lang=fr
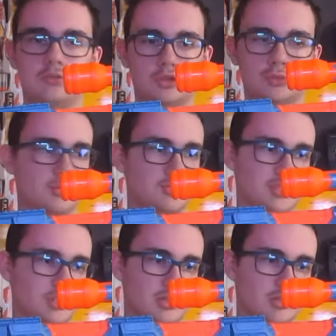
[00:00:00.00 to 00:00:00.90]
Franchement,
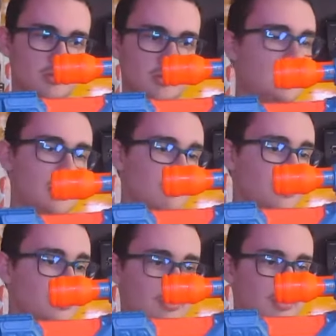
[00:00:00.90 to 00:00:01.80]
c'est, euh, il a l'air
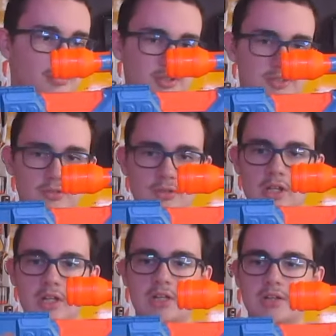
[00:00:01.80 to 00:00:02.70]
vachement bien pour l'instant.
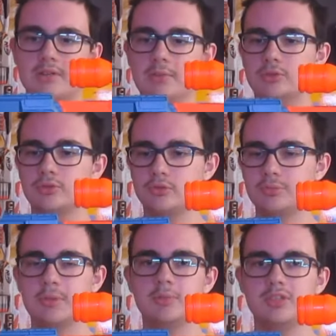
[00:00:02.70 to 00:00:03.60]
Évidemment, je ne compte
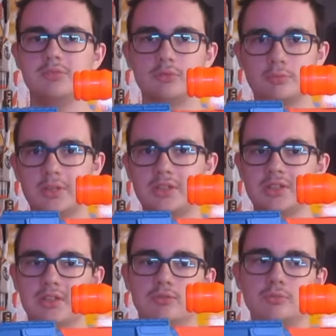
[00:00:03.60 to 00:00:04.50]
pas les modifs, mais on parle des
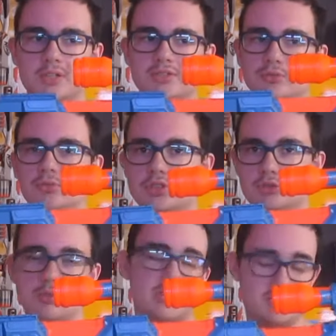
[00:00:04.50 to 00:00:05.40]
nerfs de base, ce sont des
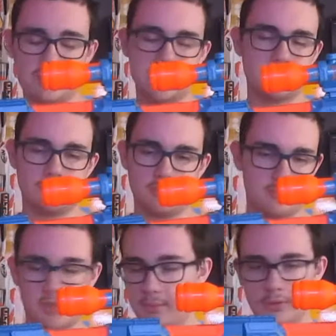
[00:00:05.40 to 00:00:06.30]
jouets. Et vraiment,
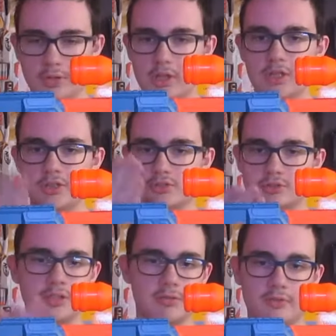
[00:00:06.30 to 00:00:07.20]
vraiment, ce
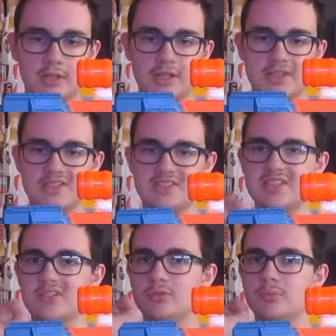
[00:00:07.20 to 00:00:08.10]
nerf-là,
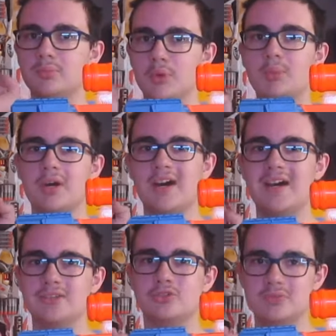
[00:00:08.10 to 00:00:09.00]
c'est une bombe
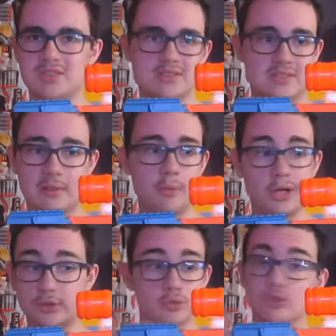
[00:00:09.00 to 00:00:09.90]
atomique. C'est vraiment
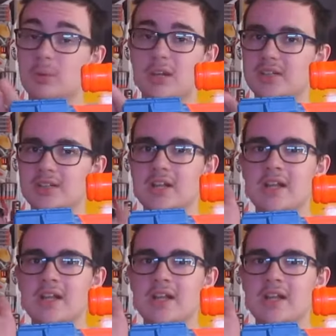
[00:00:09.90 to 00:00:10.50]
un truc de malade.